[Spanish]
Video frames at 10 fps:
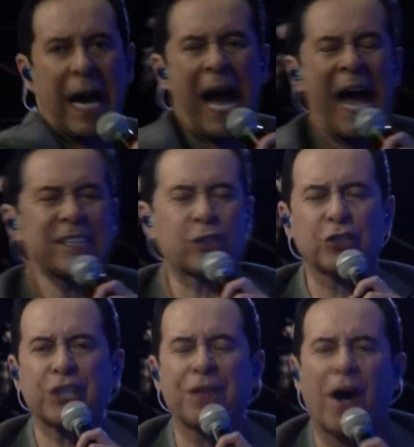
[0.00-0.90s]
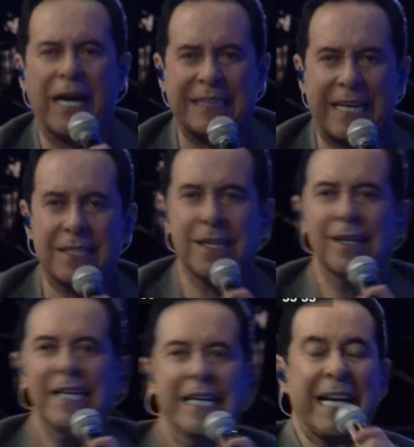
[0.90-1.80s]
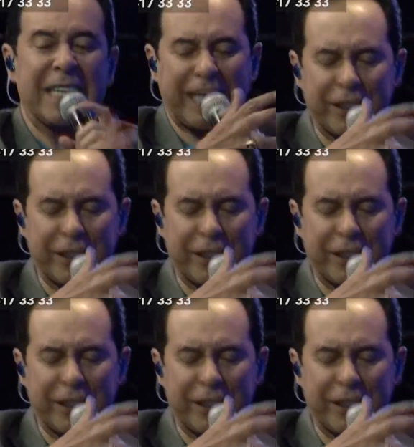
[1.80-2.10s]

a estos idólatras. Y el